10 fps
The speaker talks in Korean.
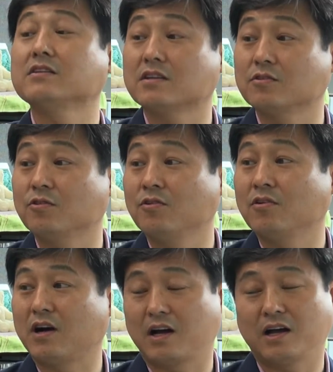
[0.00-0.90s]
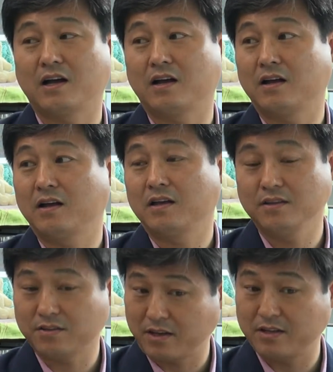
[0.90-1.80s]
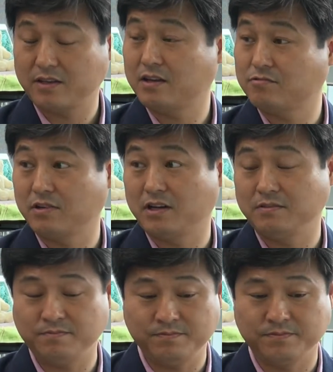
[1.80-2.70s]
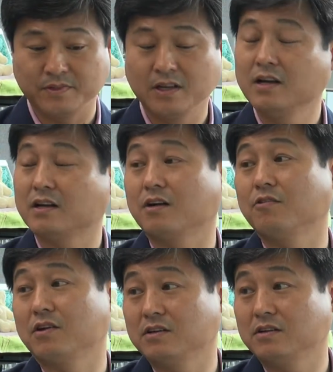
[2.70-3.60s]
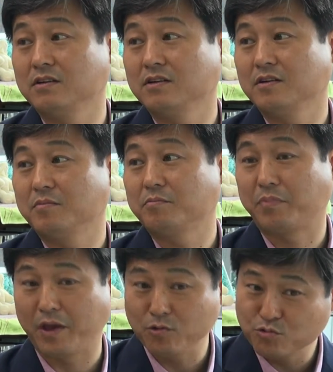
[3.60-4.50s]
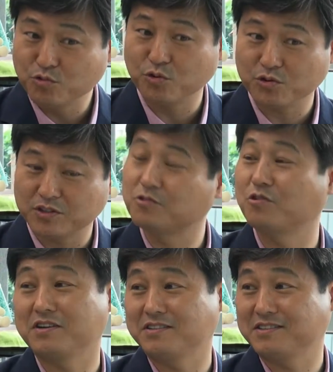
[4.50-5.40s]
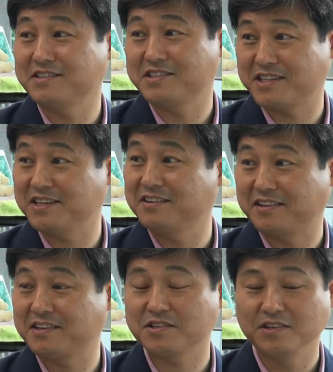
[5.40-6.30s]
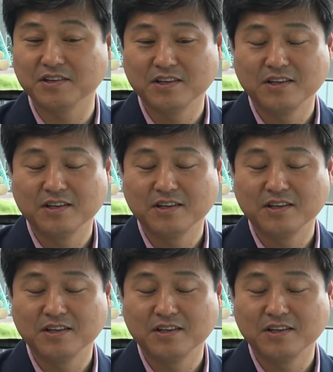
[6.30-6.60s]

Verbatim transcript: 느끼고 이렇게 해야 되겠구나 라고 하는 걸 배우고 듣고 하는 그런 시기인 것 같아요. 그래서